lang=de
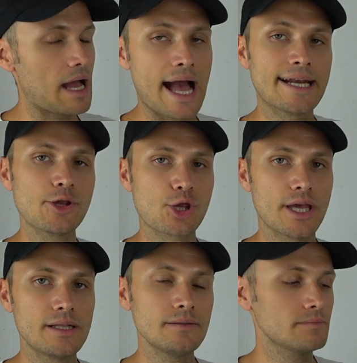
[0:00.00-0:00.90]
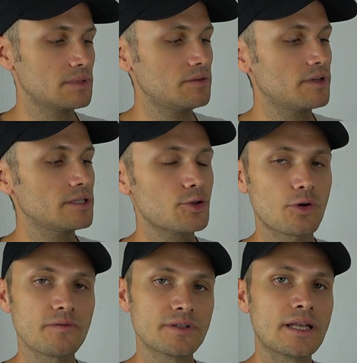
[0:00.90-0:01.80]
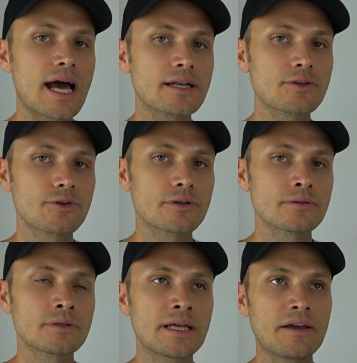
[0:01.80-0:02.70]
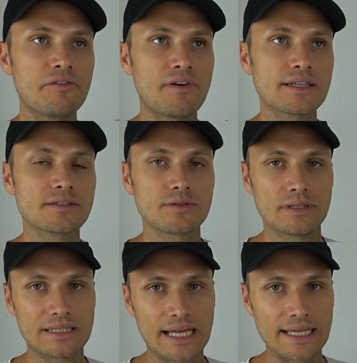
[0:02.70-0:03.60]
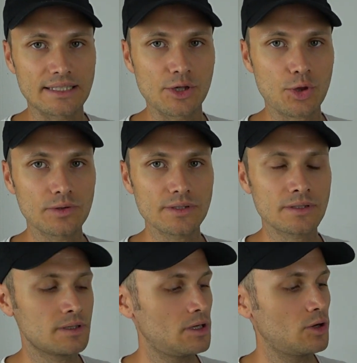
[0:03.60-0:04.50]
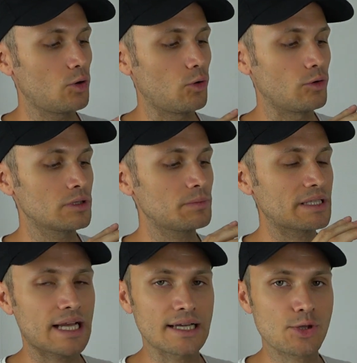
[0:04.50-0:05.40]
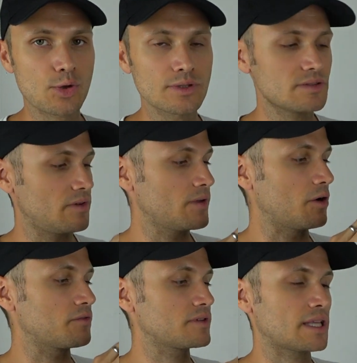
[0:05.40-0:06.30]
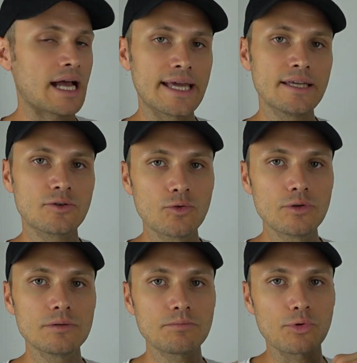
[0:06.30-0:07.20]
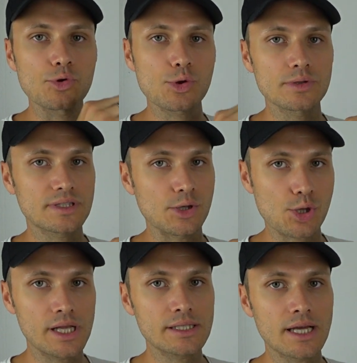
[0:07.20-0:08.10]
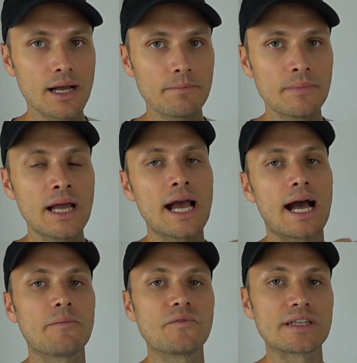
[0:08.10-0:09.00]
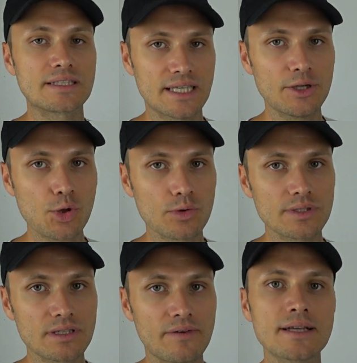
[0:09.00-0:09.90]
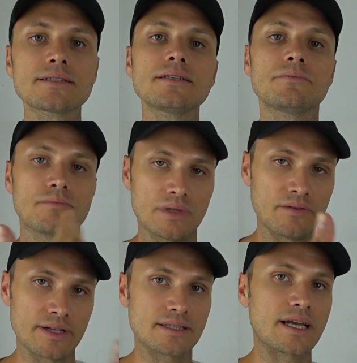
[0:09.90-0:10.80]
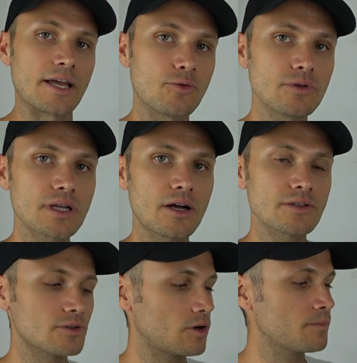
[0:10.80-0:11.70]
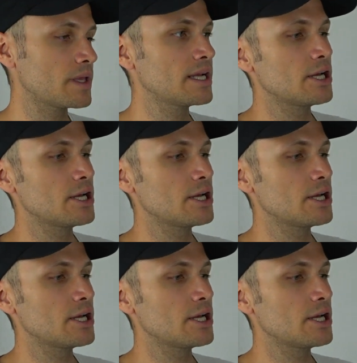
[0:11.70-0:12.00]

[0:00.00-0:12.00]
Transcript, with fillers: Eine Shell, die wir in die Schrotflinte laden können, fasst 30 Schuss und mit 30 Schuss, wenn wir auf drei Kugeln pro Schuss gestellt haben, haben wir 10 Schuss quasi, jeweils drei Kugeln rauskommen.